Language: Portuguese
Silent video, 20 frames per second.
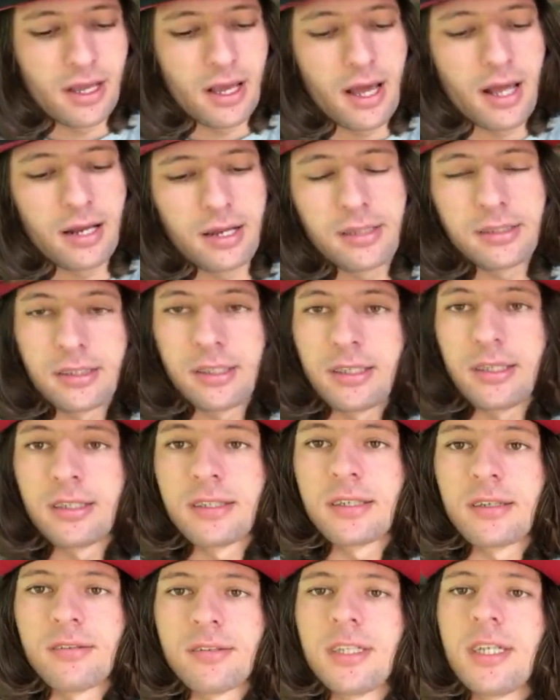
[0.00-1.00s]
ali de
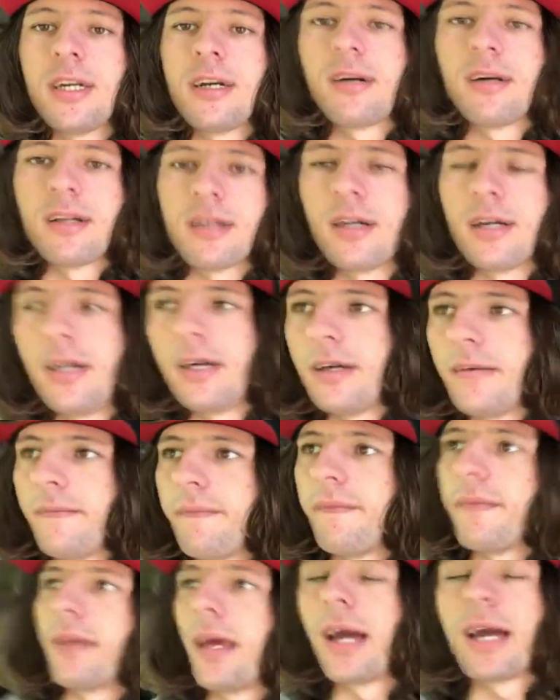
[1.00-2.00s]
São Chico ali,
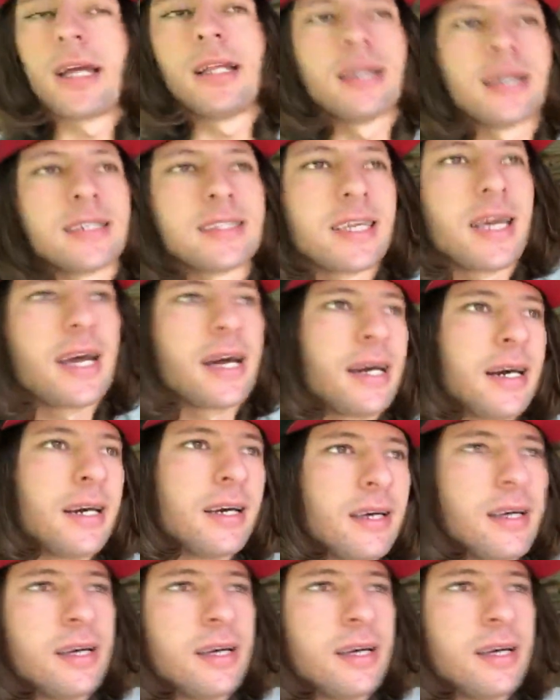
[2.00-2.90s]
aqui da Serra.